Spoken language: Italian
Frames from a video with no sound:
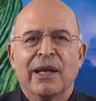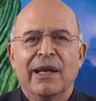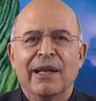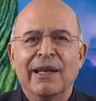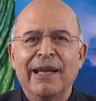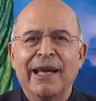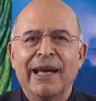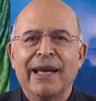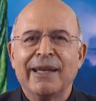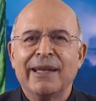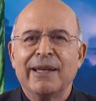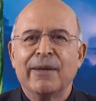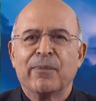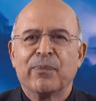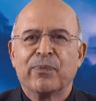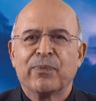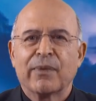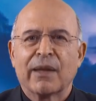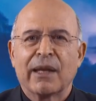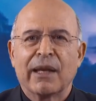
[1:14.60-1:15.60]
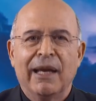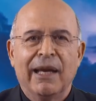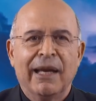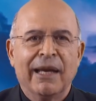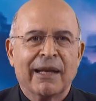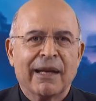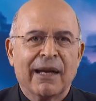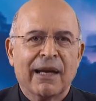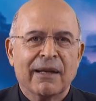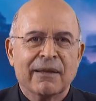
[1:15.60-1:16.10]
Lei
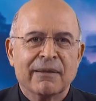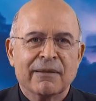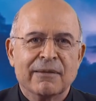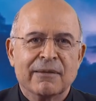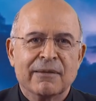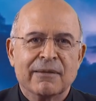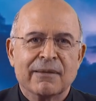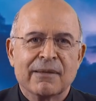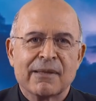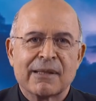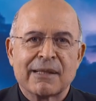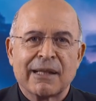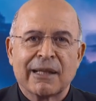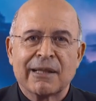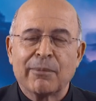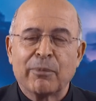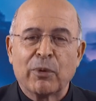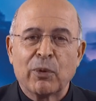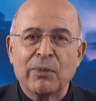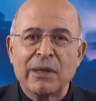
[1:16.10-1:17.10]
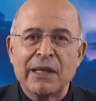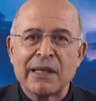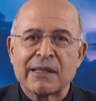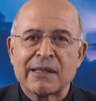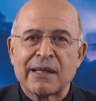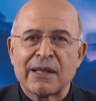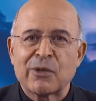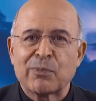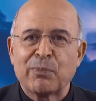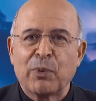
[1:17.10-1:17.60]
era stata
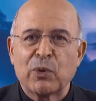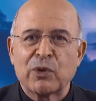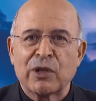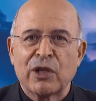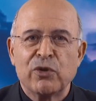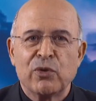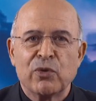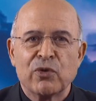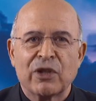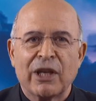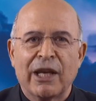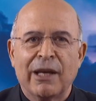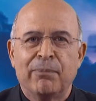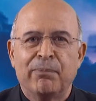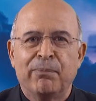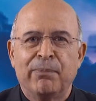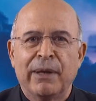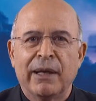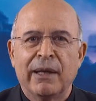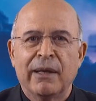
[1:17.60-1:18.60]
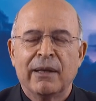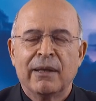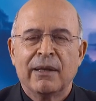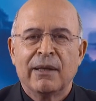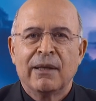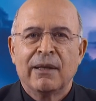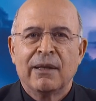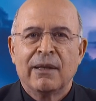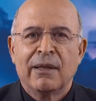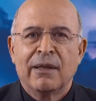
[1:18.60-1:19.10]
promessa sposa a Giuseppe.
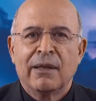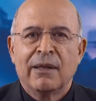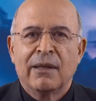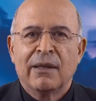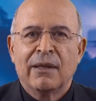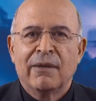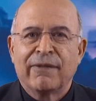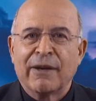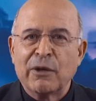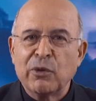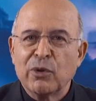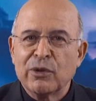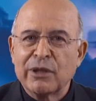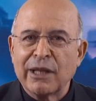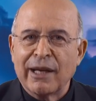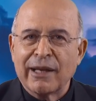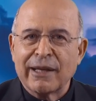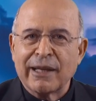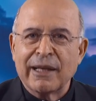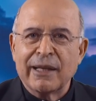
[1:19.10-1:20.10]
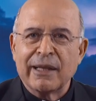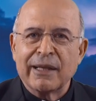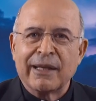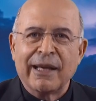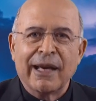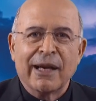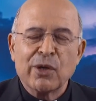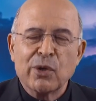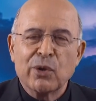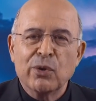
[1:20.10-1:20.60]
Fa notare
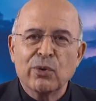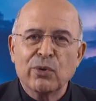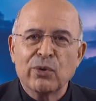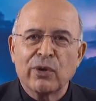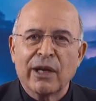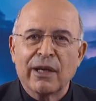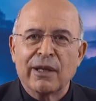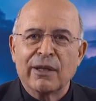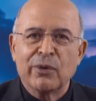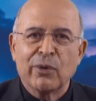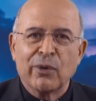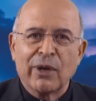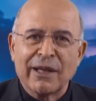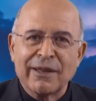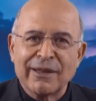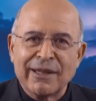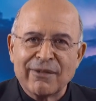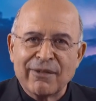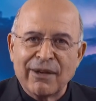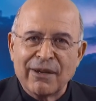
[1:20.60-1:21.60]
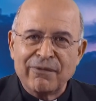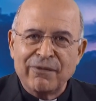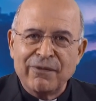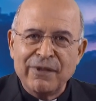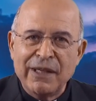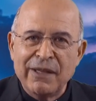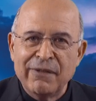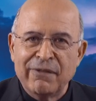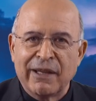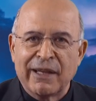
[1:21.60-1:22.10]
che ancora non andava a
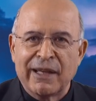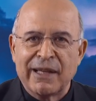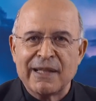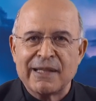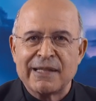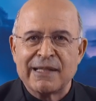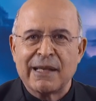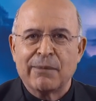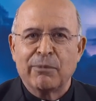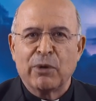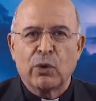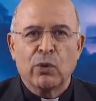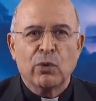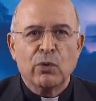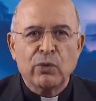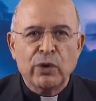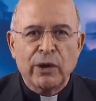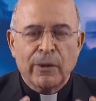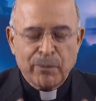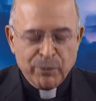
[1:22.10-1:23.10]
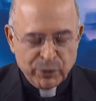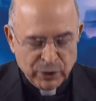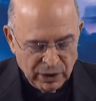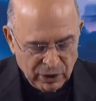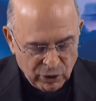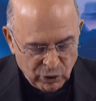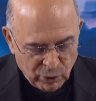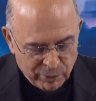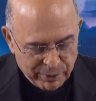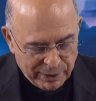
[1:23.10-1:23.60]
vivere insieme con lui.
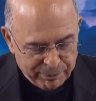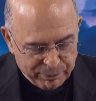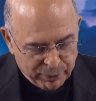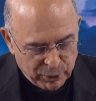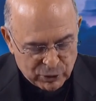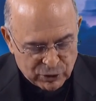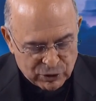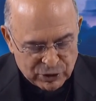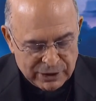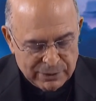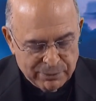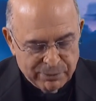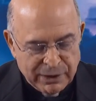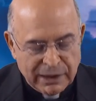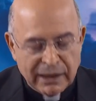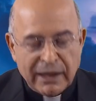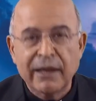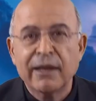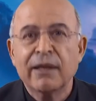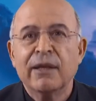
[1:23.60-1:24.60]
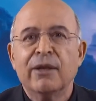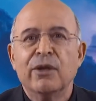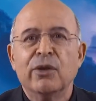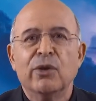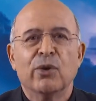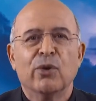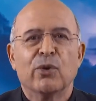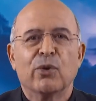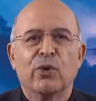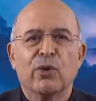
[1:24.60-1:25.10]
Com'è possibile?
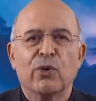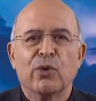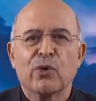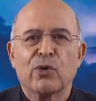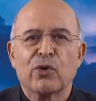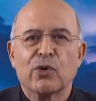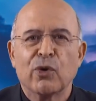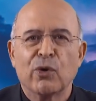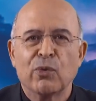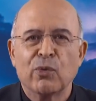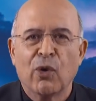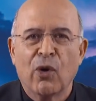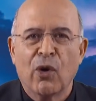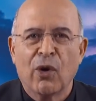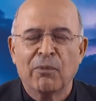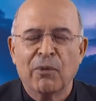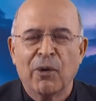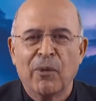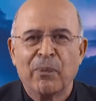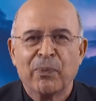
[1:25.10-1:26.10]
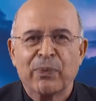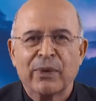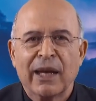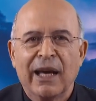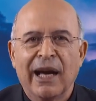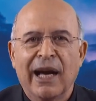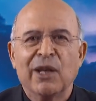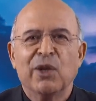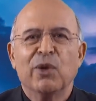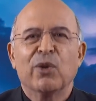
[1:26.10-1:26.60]
Non conosco uomo.
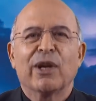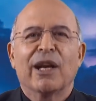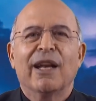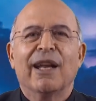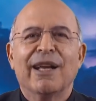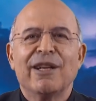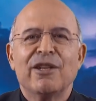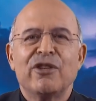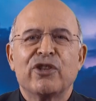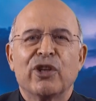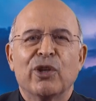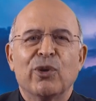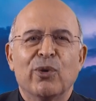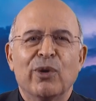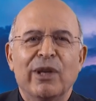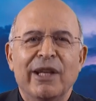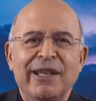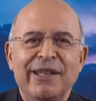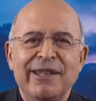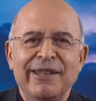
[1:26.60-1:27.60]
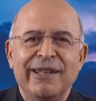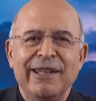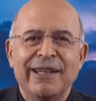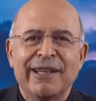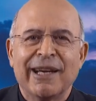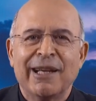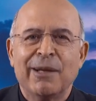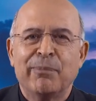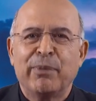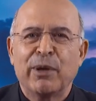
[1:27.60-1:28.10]
Allora l'angelo le
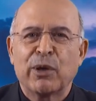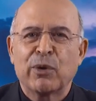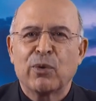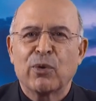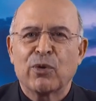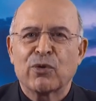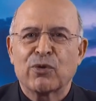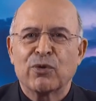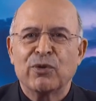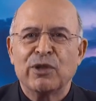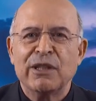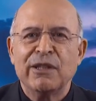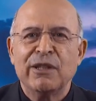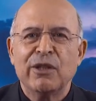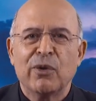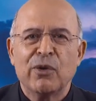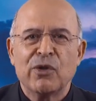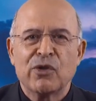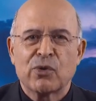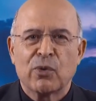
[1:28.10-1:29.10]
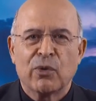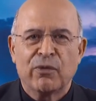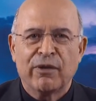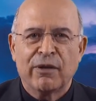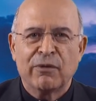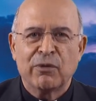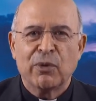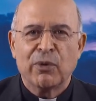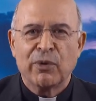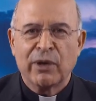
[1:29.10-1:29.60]
indica il percorso di Dio in suo
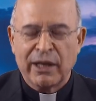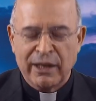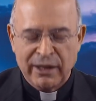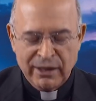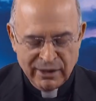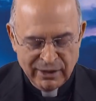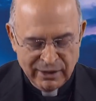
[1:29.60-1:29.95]
favore